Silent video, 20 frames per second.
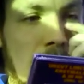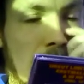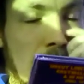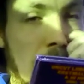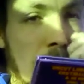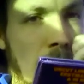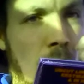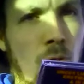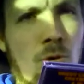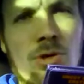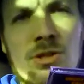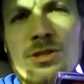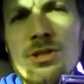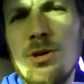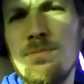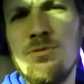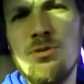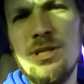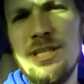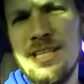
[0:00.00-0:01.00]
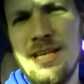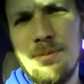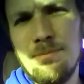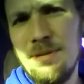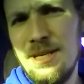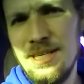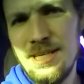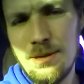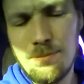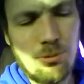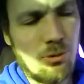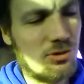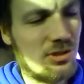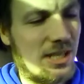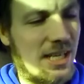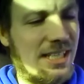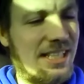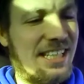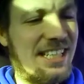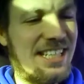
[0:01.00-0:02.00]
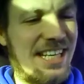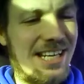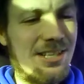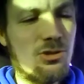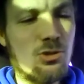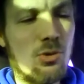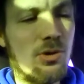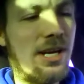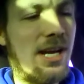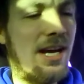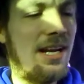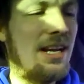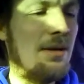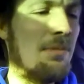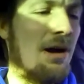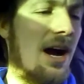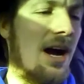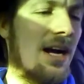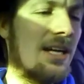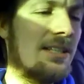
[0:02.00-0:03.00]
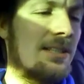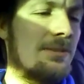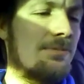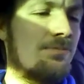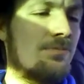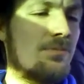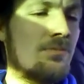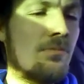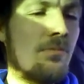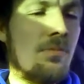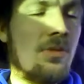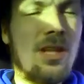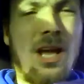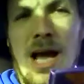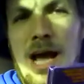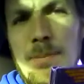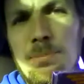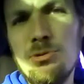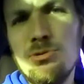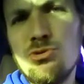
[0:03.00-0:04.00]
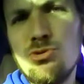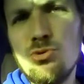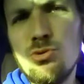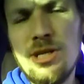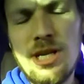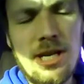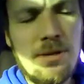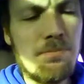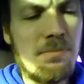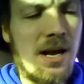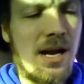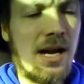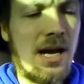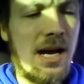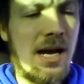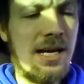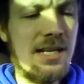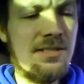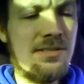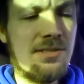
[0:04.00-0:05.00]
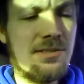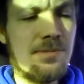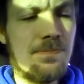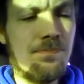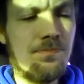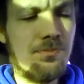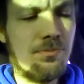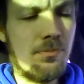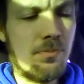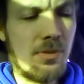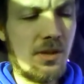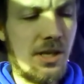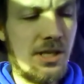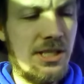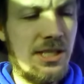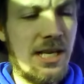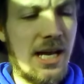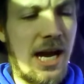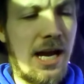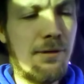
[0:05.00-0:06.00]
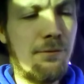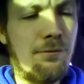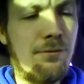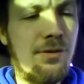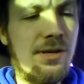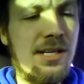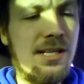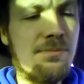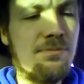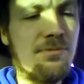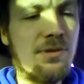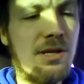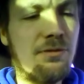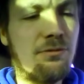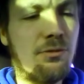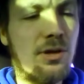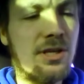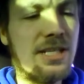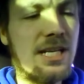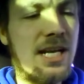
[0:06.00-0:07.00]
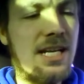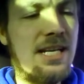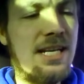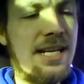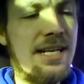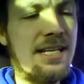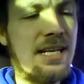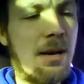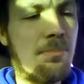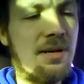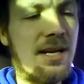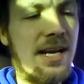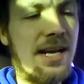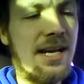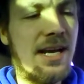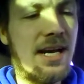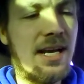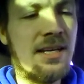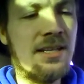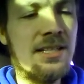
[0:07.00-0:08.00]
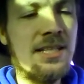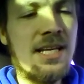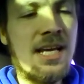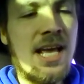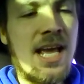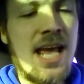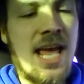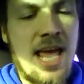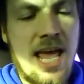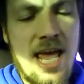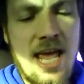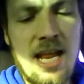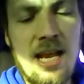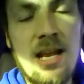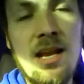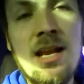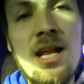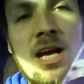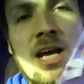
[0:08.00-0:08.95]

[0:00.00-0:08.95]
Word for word: geholt, obwohl ich ja Mediabooks eigentlich nicht so gerne mag. Ab und zu geht mal eins. Hier ein Film von Linda Blair, Hell